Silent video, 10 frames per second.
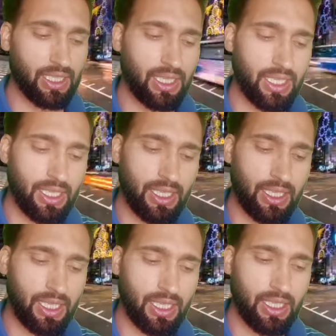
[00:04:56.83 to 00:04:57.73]
है
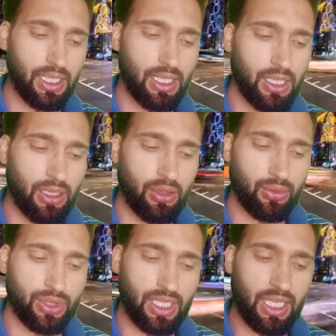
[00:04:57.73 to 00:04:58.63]
ठीक है
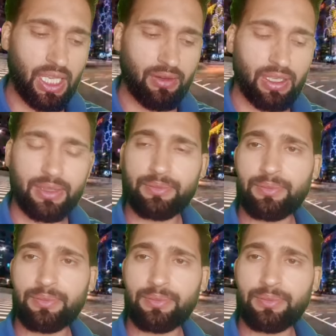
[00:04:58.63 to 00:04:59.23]
उसके अलावा